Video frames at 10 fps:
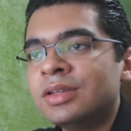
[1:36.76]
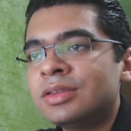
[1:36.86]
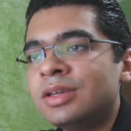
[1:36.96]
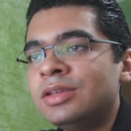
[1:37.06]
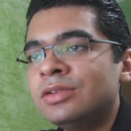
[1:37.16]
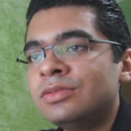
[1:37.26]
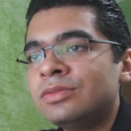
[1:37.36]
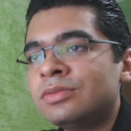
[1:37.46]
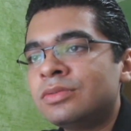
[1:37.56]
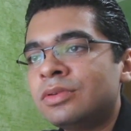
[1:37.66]
Tenho
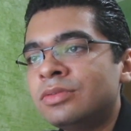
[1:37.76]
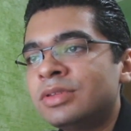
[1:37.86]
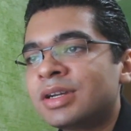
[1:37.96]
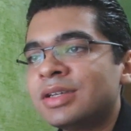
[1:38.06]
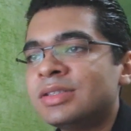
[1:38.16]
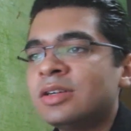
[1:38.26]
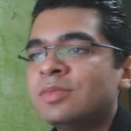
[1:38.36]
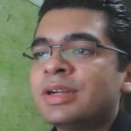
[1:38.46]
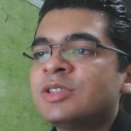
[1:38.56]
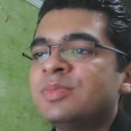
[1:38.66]
outra questão
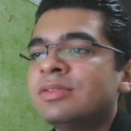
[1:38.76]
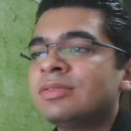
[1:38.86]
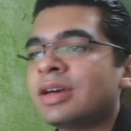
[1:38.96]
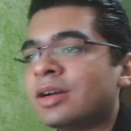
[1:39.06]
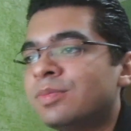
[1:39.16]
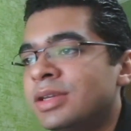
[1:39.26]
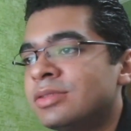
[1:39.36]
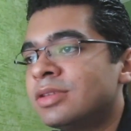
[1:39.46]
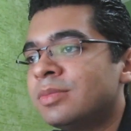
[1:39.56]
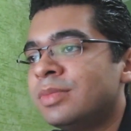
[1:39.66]
para te perguntar.
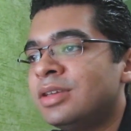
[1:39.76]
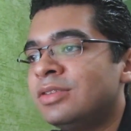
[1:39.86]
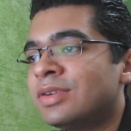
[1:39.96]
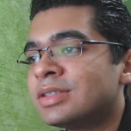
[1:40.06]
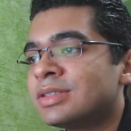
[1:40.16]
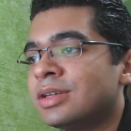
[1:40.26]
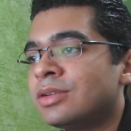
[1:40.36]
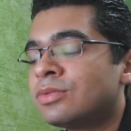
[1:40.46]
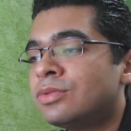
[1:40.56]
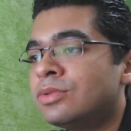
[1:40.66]
Penso também em
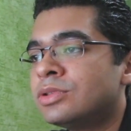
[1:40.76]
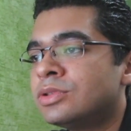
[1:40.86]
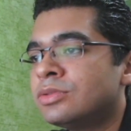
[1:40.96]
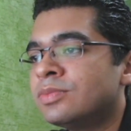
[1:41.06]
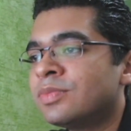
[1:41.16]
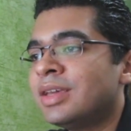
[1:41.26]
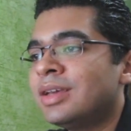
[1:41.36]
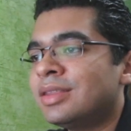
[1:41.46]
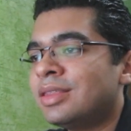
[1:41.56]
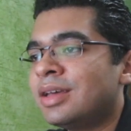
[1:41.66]
fazer um curso
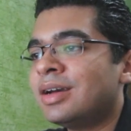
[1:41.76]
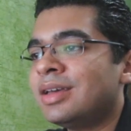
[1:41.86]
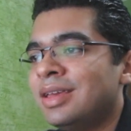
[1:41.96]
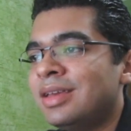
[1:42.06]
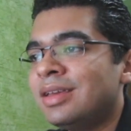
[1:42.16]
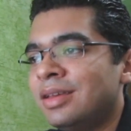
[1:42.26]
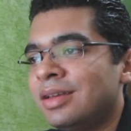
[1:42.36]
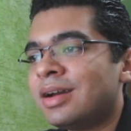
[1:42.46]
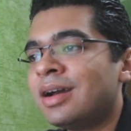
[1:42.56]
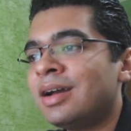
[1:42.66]
na
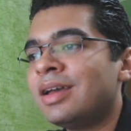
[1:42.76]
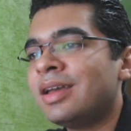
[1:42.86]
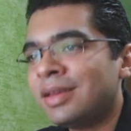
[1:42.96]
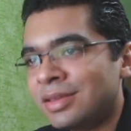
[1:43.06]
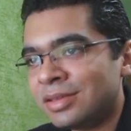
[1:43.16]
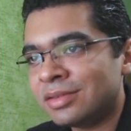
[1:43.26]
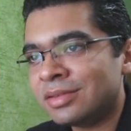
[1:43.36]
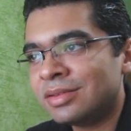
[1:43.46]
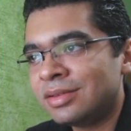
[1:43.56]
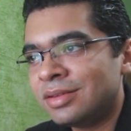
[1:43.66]
EEAR.
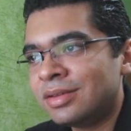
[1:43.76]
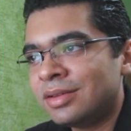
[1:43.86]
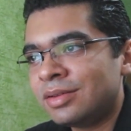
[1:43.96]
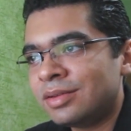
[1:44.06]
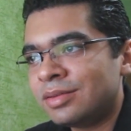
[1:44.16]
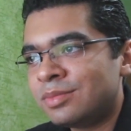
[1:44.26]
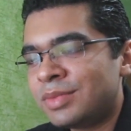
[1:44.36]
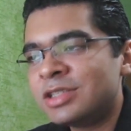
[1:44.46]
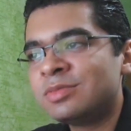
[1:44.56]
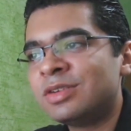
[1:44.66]

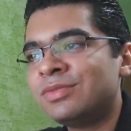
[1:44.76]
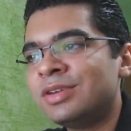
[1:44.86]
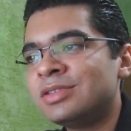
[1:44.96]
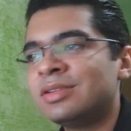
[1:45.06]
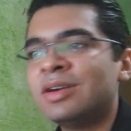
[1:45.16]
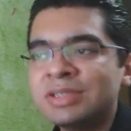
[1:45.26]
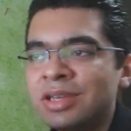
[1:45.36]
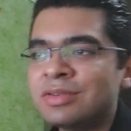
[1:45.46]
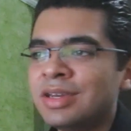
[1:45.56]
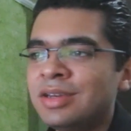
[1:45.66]
Mais uma vez, eu não
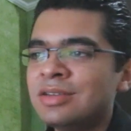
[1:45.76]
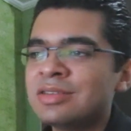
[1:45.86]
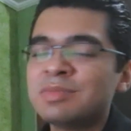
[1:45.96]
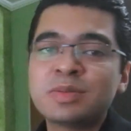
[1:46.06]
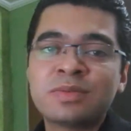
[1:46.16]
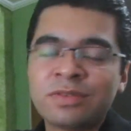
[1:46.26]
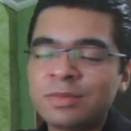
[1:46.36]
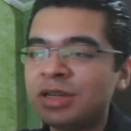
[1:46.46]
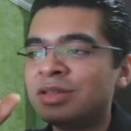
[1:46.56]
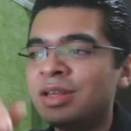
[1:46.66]
sei o que é isso, mas
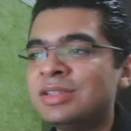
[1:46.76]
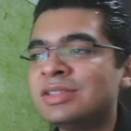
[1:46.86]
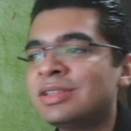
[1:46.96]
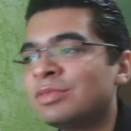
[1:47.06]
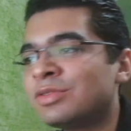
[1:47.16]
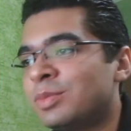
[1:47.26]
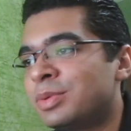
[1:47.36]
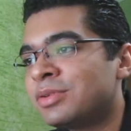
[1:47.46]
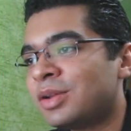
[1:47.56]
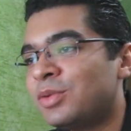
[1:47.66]
provavelmente na edição eu vou
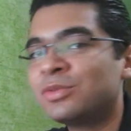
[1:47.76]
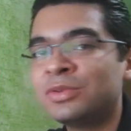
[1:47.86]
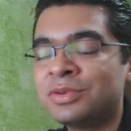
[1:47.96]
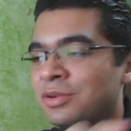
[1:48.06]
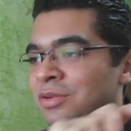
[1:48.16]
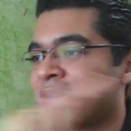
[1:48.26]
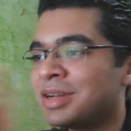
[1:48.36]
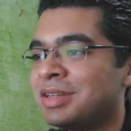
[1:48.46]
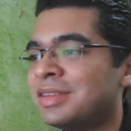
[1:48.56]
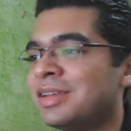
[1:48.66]
procurar no Google e colocar
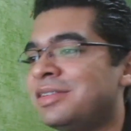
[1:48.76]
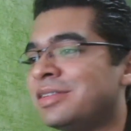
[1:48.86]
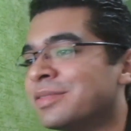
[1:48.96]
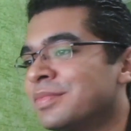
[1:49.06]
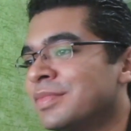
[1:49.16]
aqui na telinha.